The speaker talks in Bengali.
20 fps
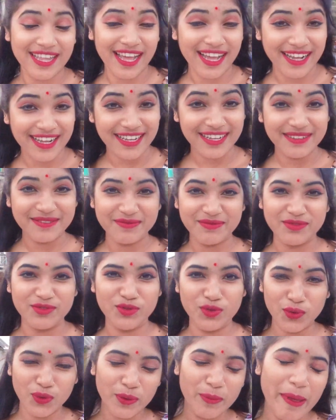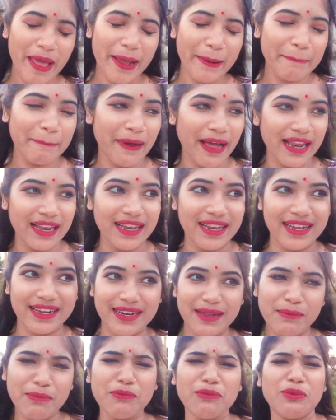থাকা দূর ব্যাং ভাল
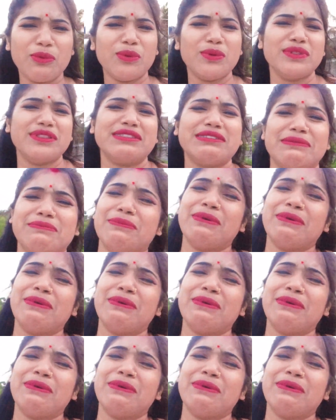লাগে না বলতে